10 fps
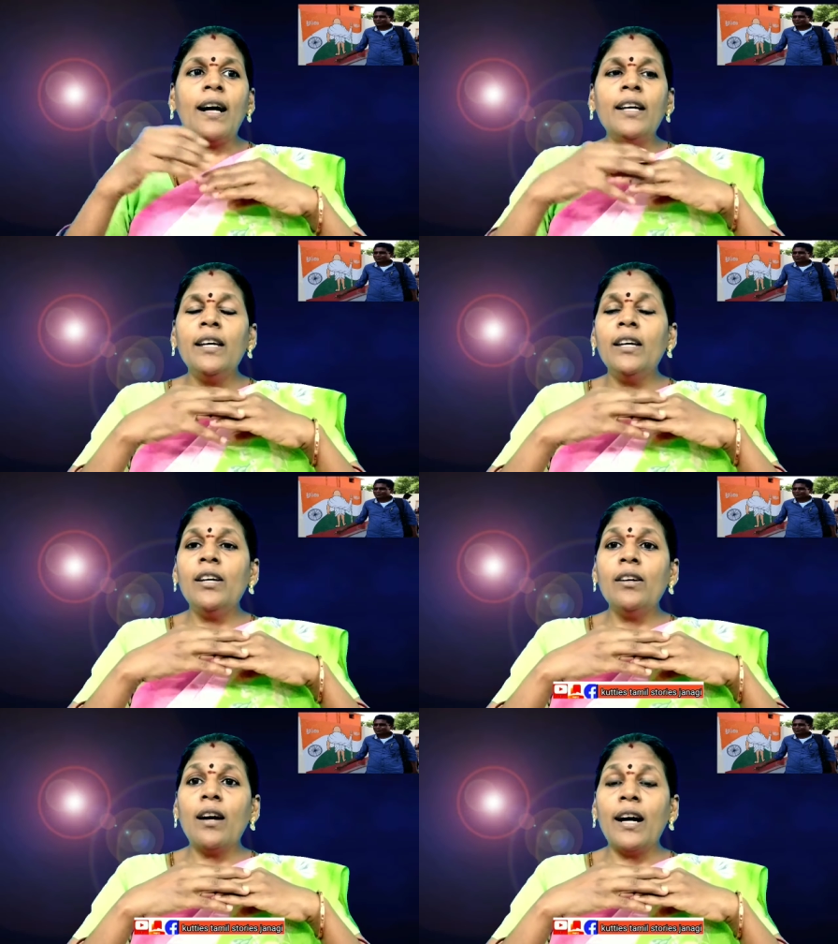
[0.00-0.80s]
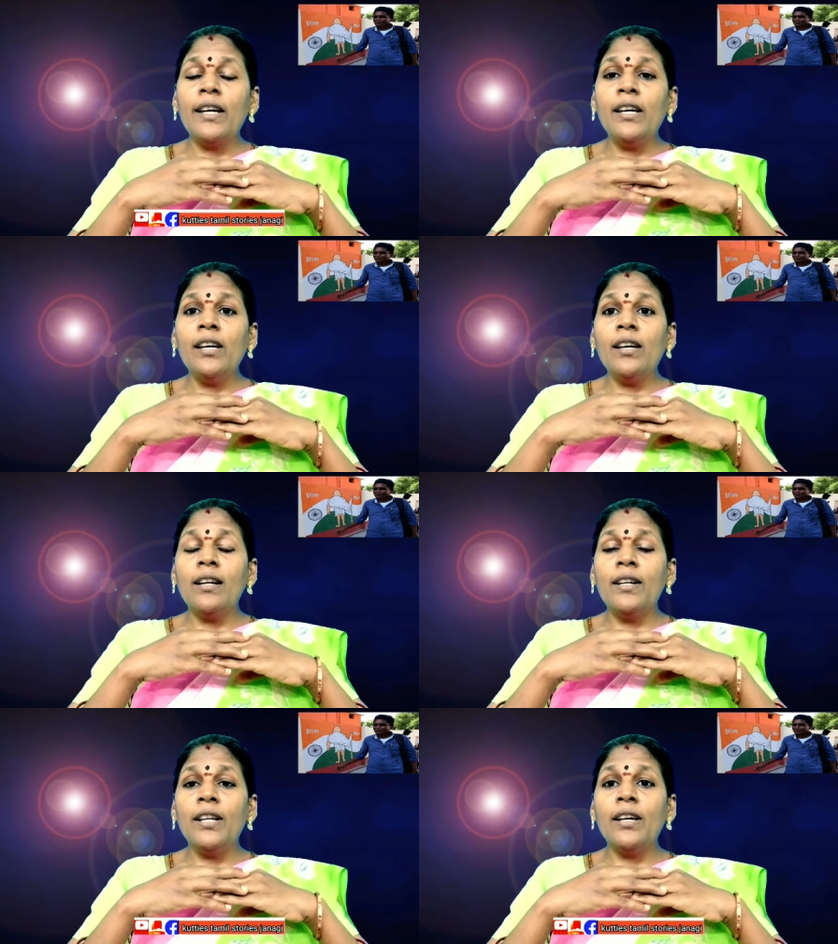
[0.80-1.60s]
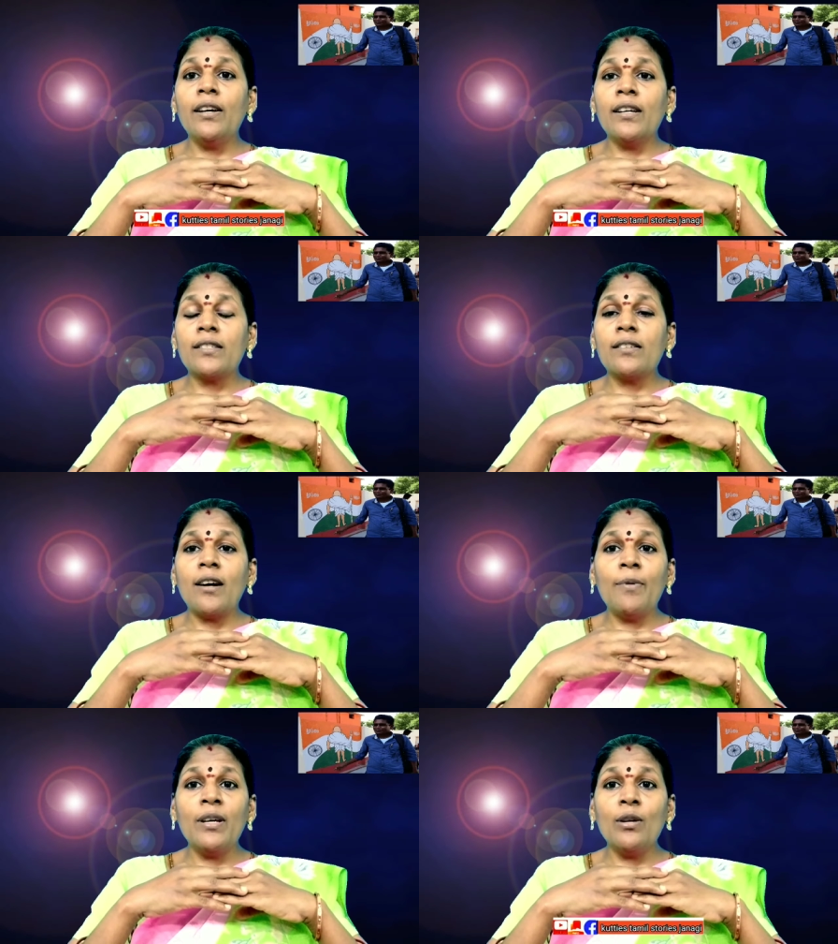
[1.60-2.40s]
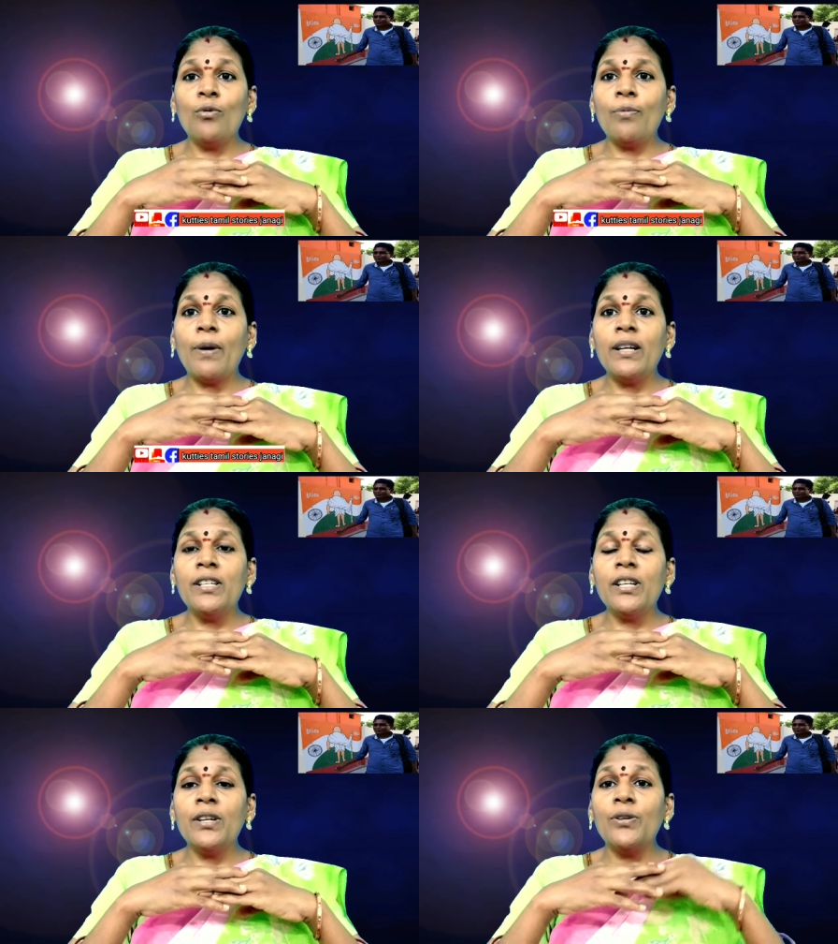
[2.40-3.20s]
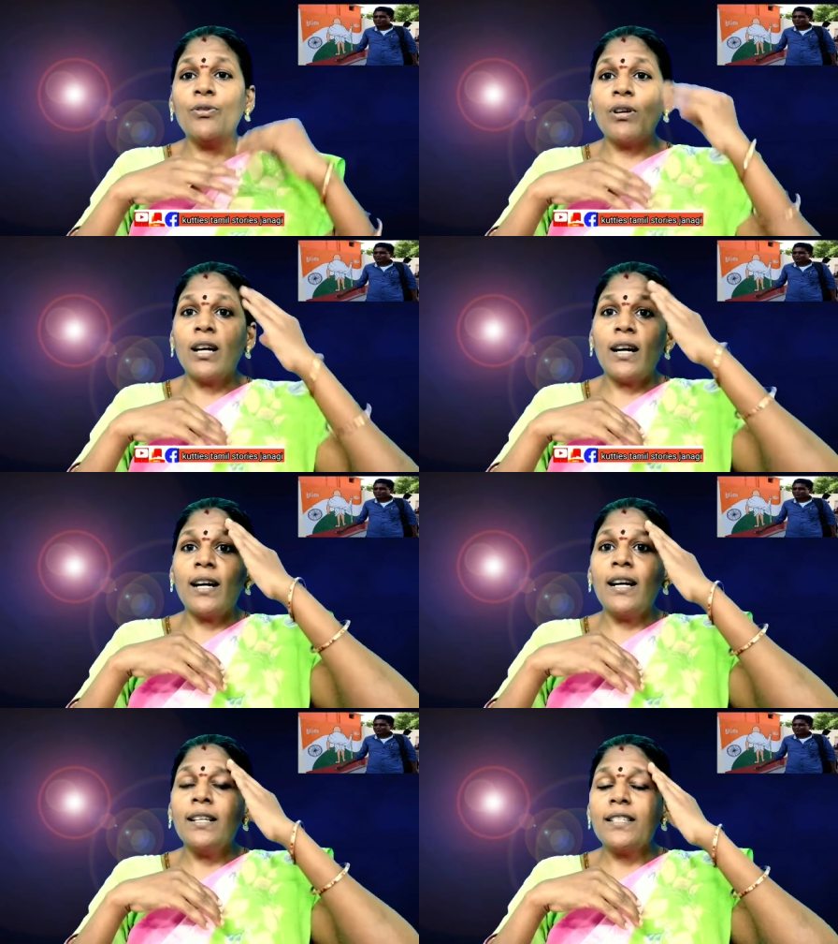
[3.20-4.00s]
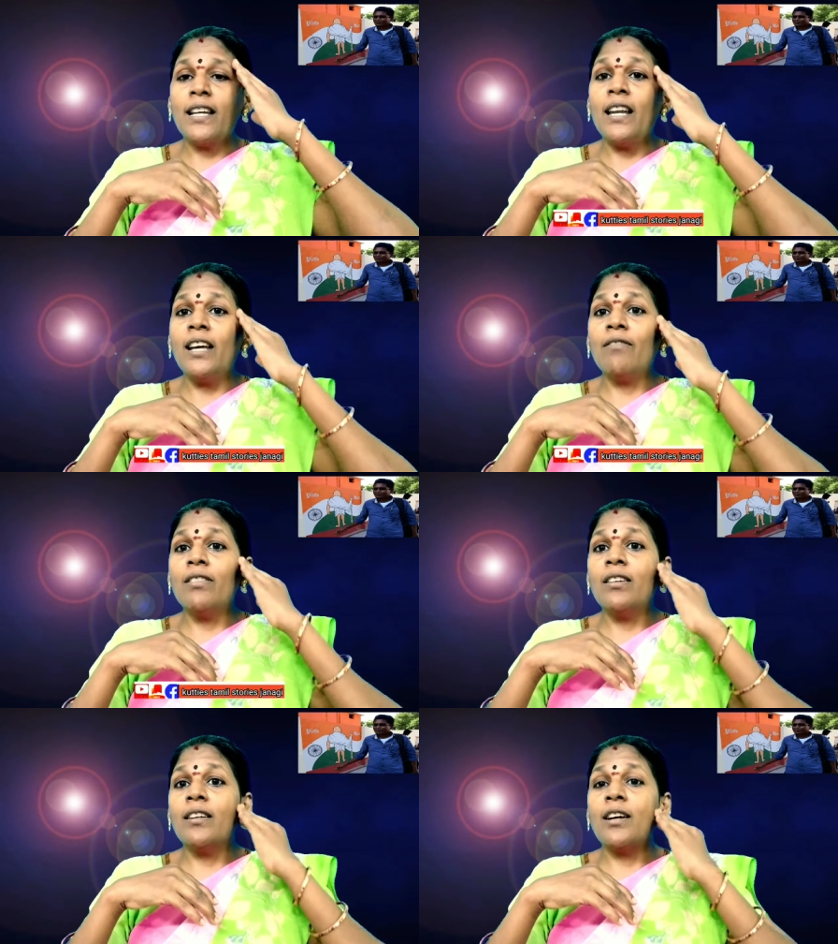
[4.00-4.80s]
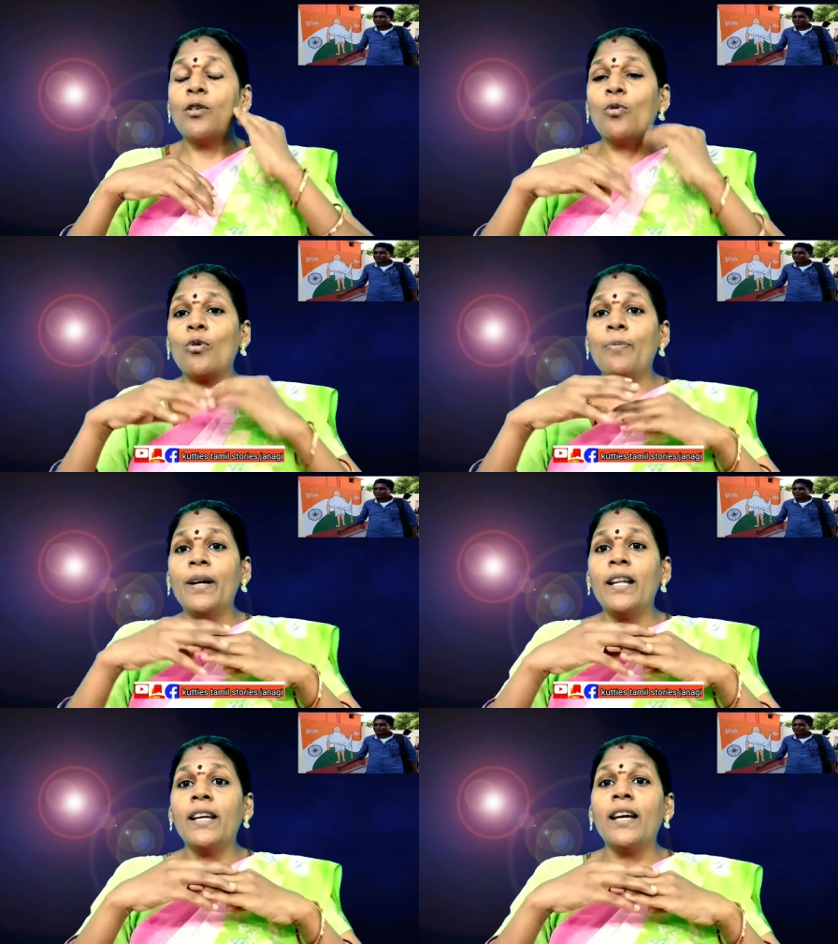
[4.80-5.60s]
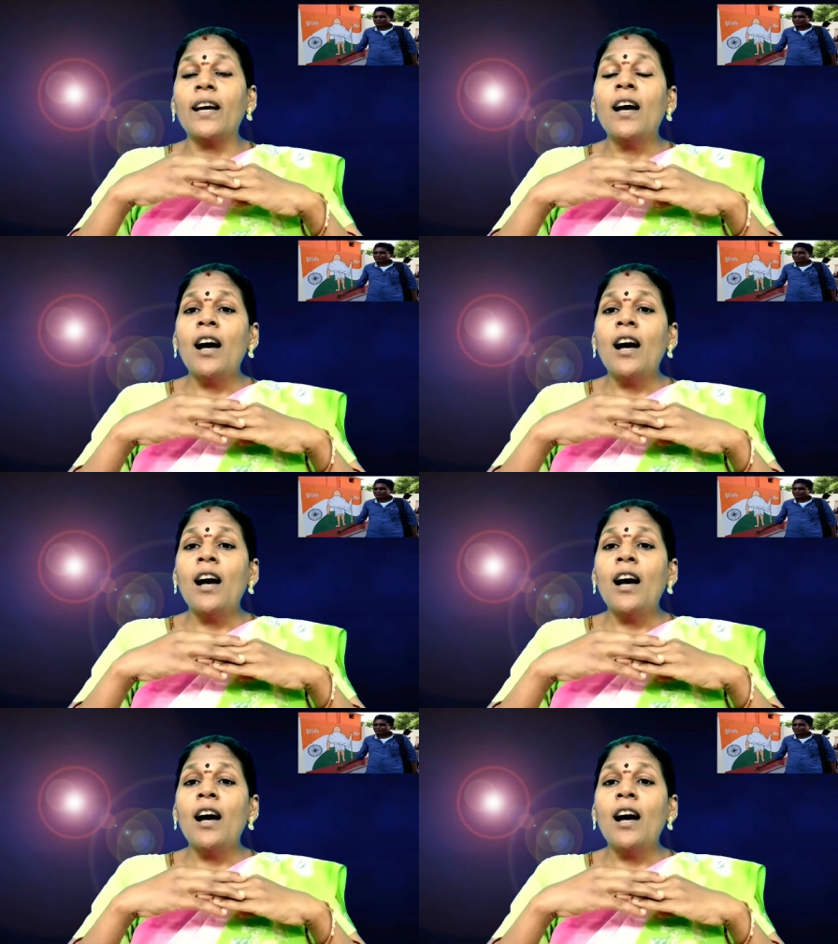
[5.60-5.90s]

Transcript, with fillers: ஐஇ ஐஇஎல்டிஎஸ் அப்படிங்கிற ஒரு பரீட்சை எழுதுறதுக்காக சென்னைக்கு வந்திருக்கிறார் குரோம்பேட்டைக்கு